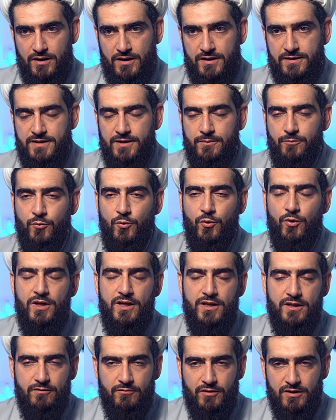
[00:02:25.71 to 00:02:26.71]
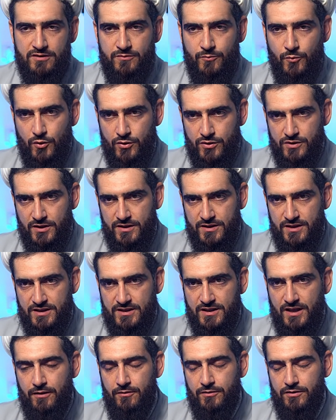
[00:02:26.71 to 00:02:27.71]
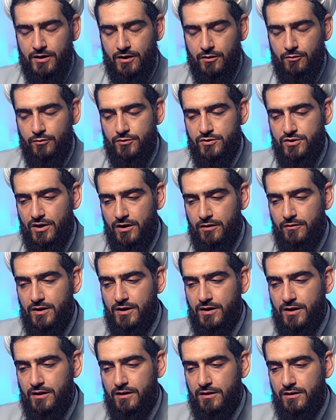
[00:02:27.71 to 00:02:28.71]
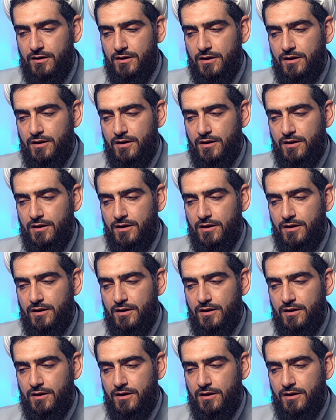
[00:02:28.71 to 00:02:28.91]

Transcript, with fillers: И тем более невозможно заставить такого человека